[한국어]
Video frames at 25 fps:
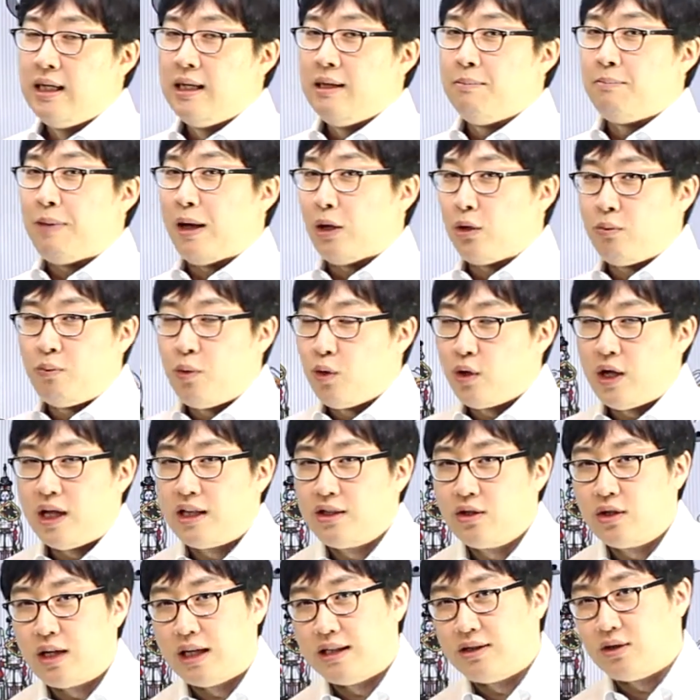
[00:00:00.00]
바로
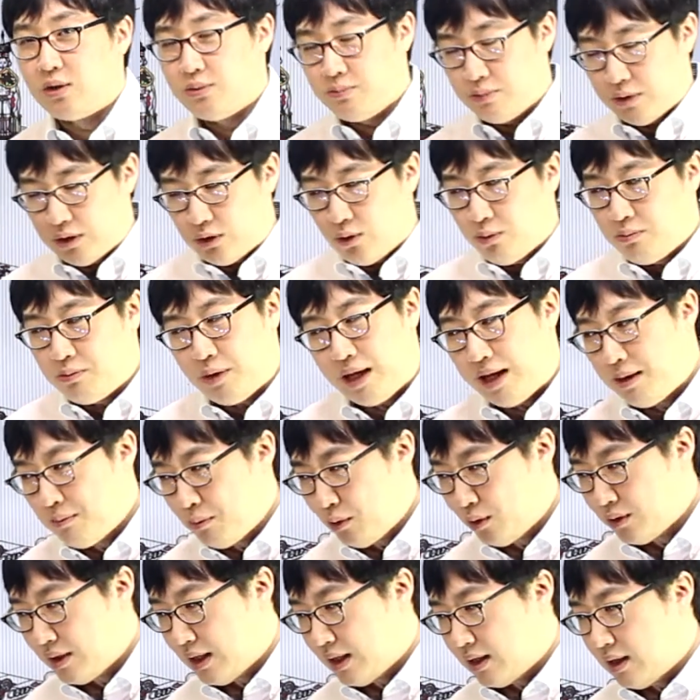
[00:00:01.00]
포기하는 건 아니죠. 좀
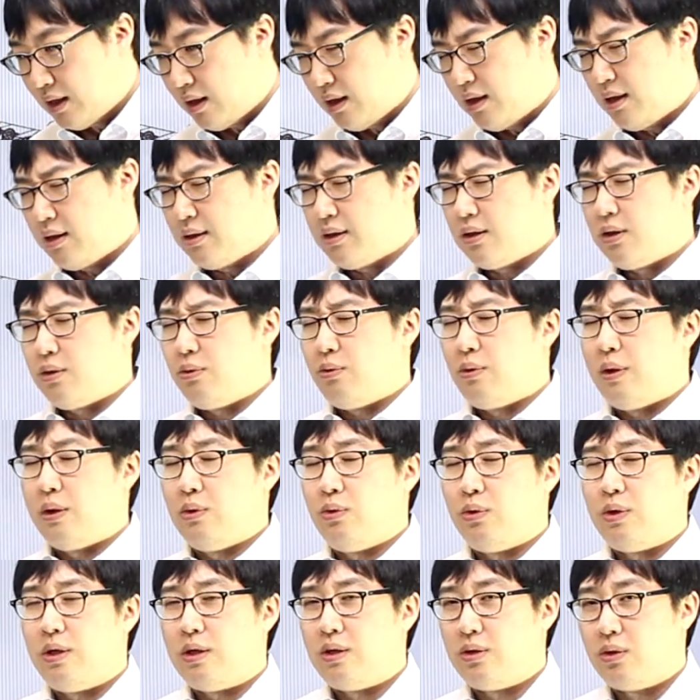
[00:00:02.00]
해보다가 아 이거
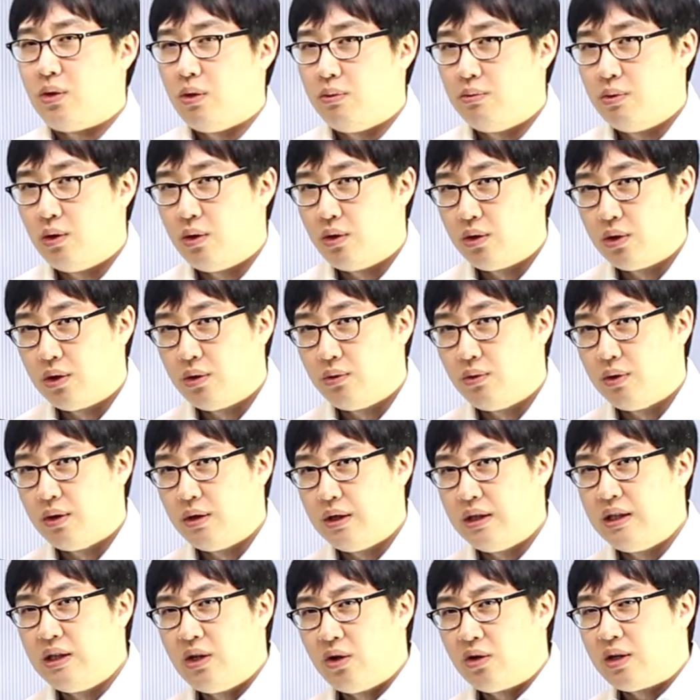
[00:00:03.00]
외우기가 너무 어려워.
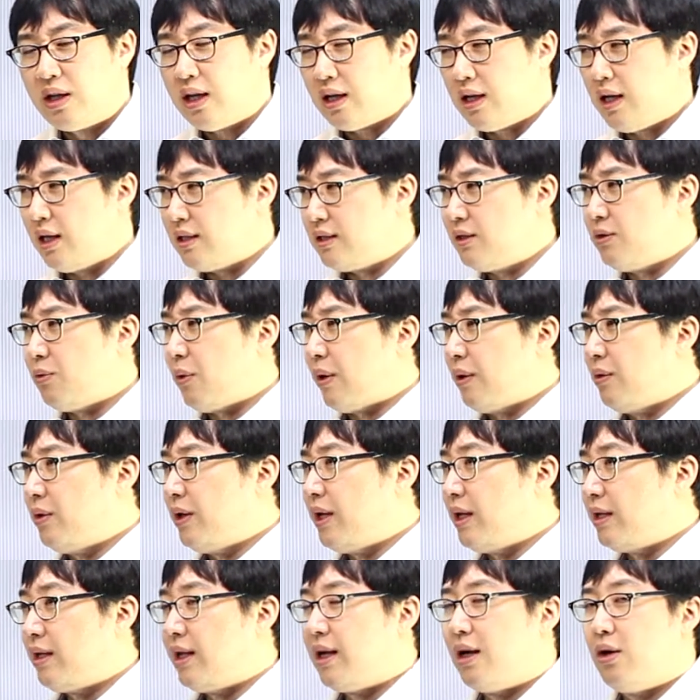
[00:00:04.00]
이렇게까지
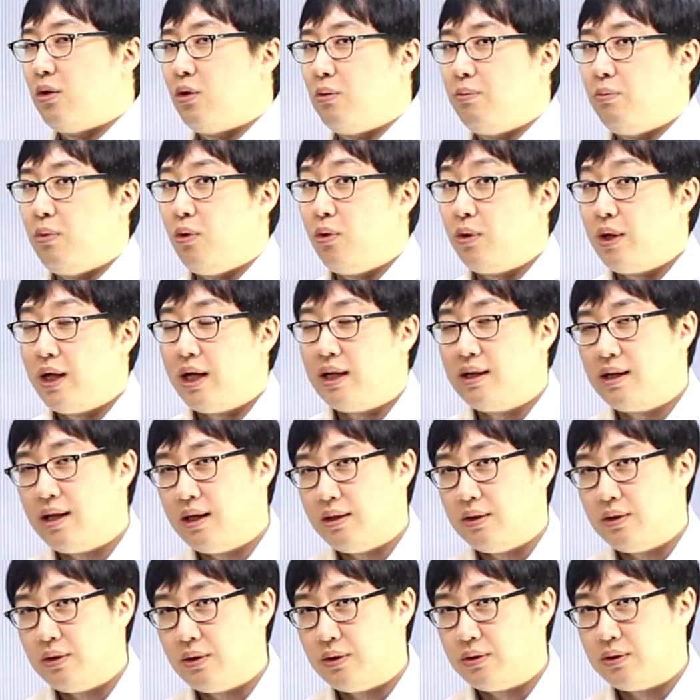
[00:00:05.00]
외워야 돼 하고
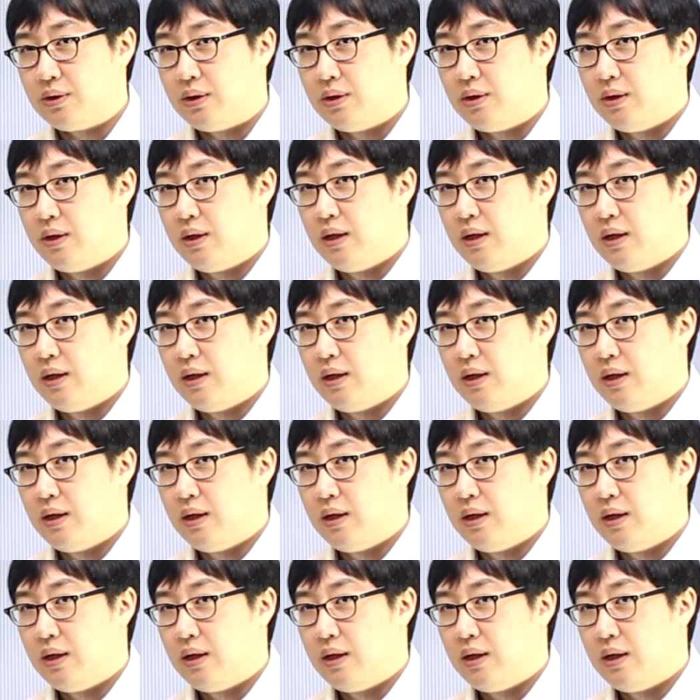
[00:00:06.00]
포기한다는 거죠.